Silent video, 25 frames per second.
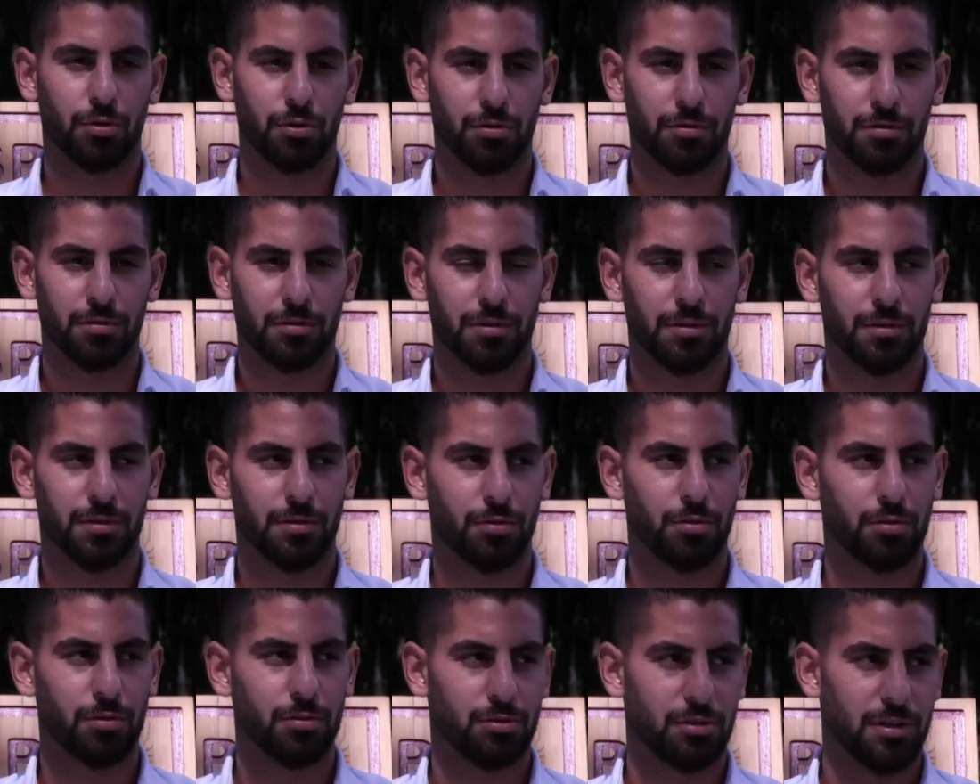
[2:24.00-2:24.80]
rol, e,
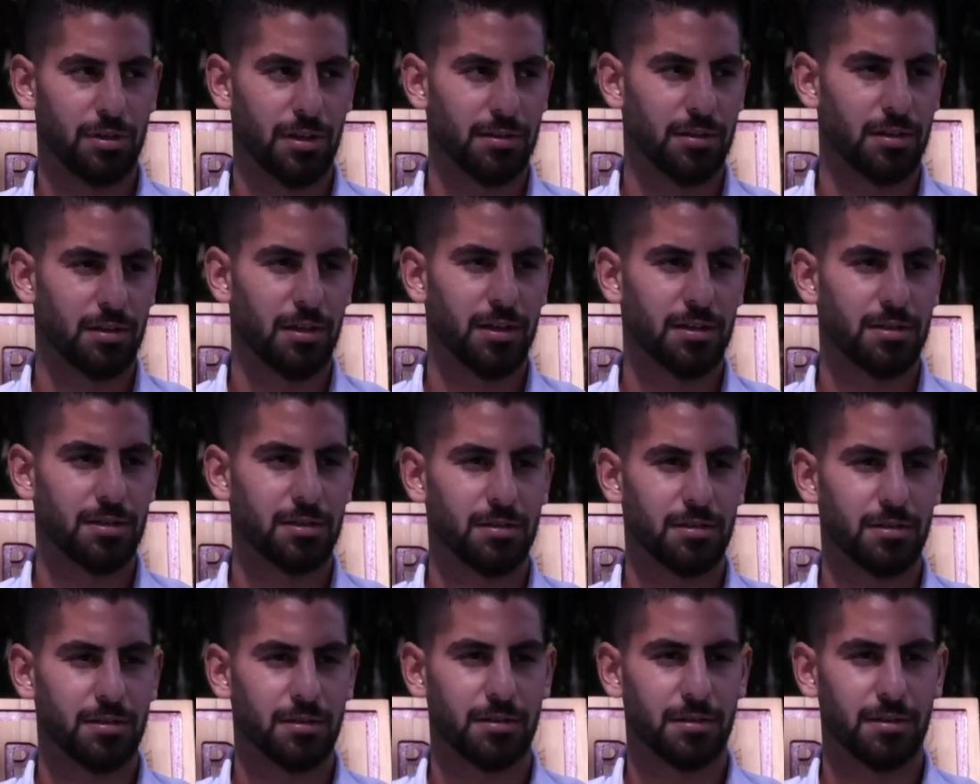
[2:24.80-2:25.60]
rol
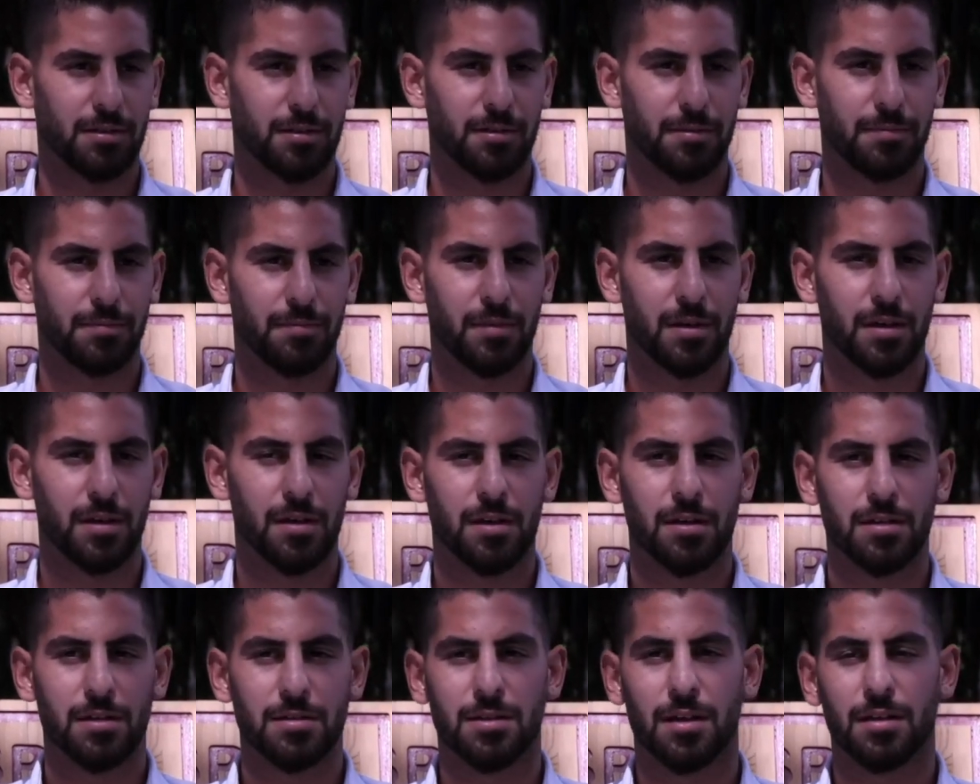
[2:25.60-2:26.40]
üstlendiler. E,
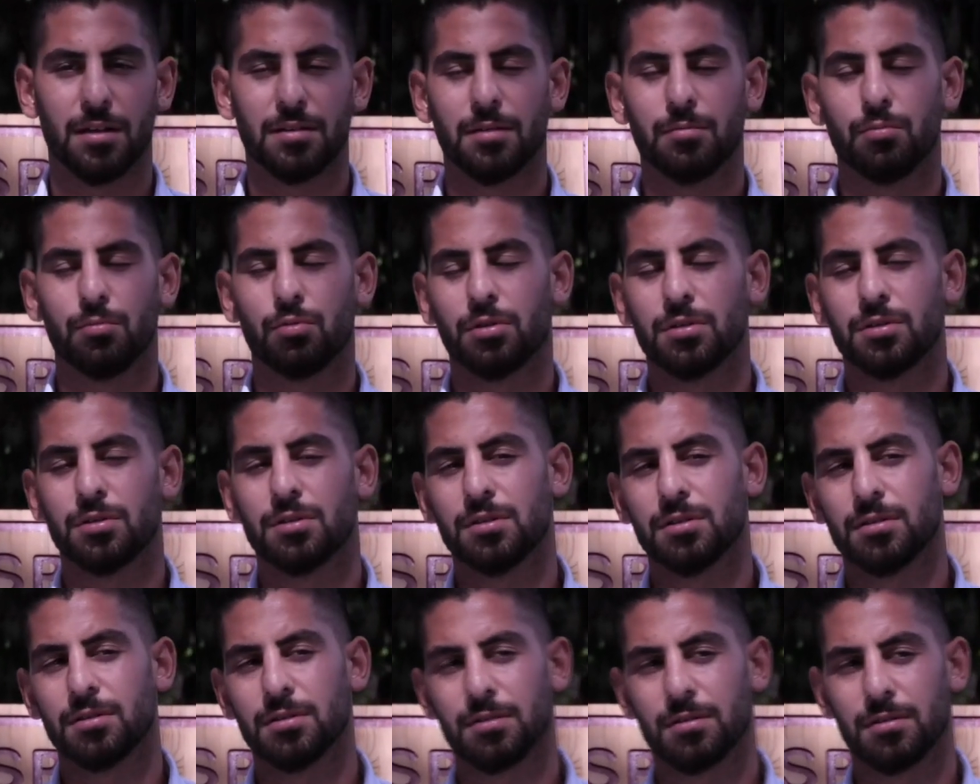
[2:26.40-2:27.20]
zaten
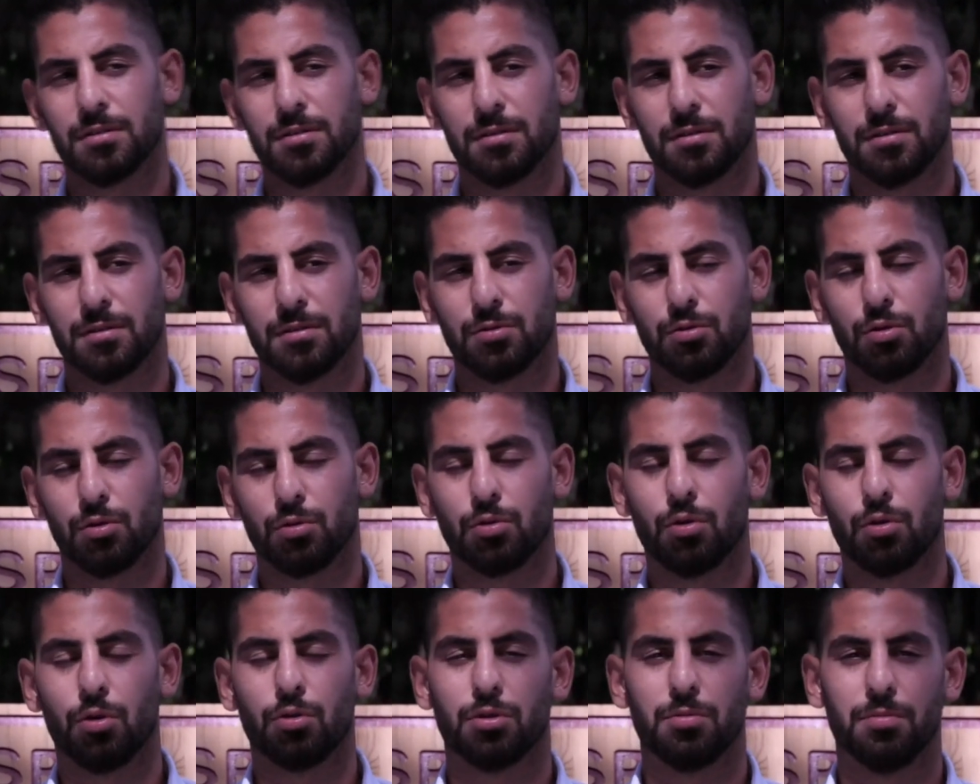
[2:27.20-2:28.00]
burası e,
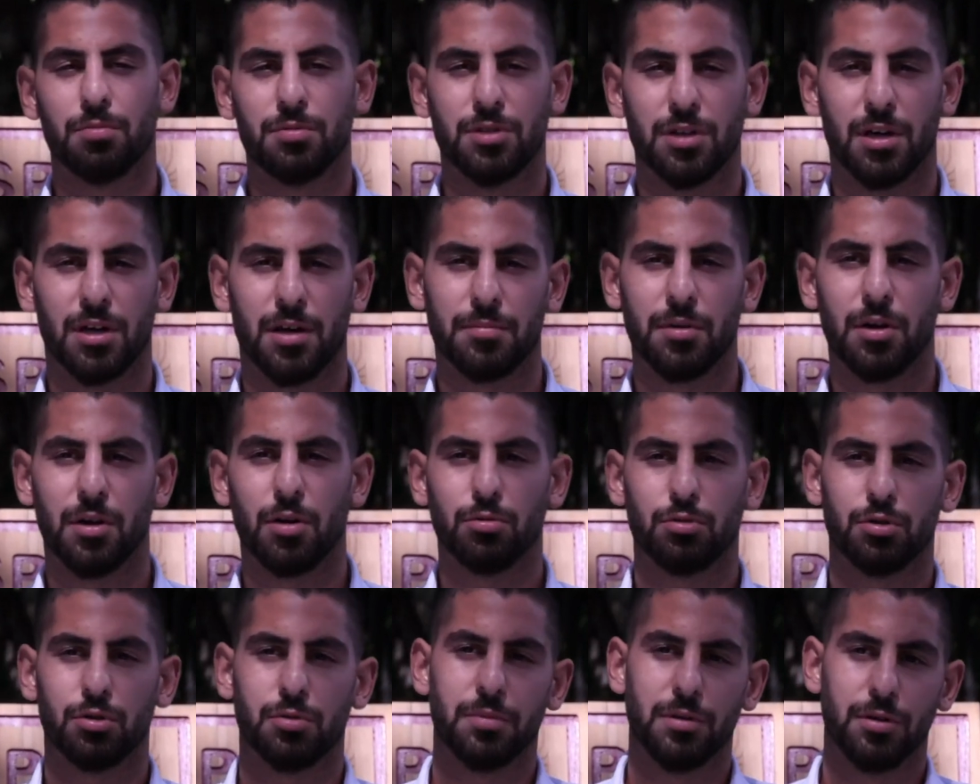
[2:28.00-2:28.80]
çok köklü bir camia
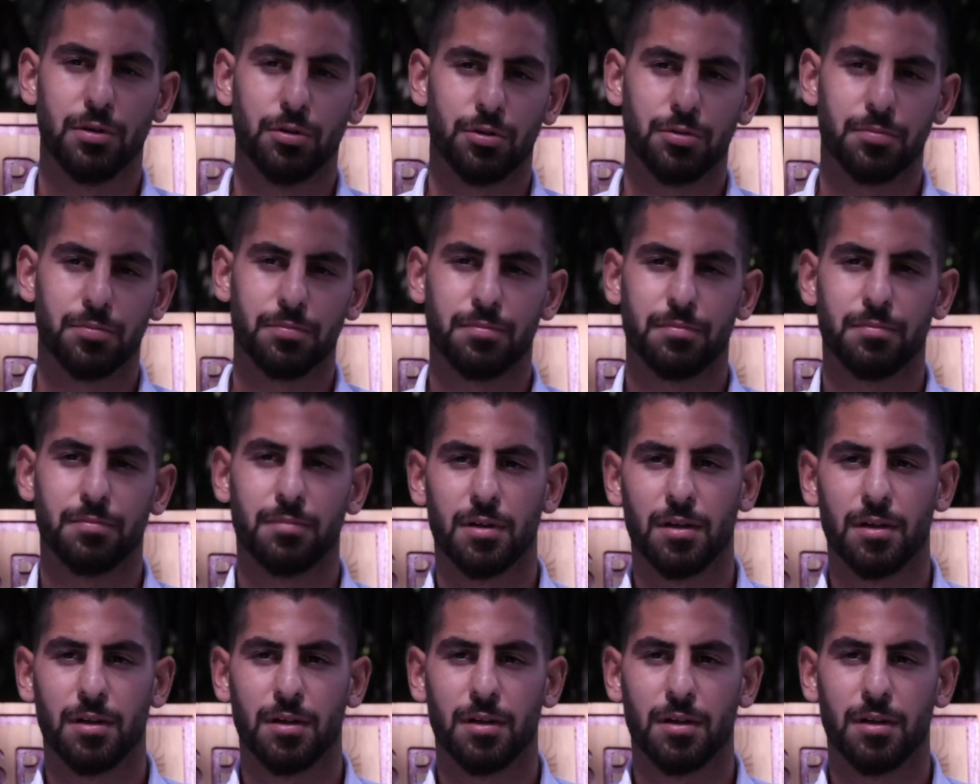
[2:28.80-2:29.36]
olduğunu biliyorum.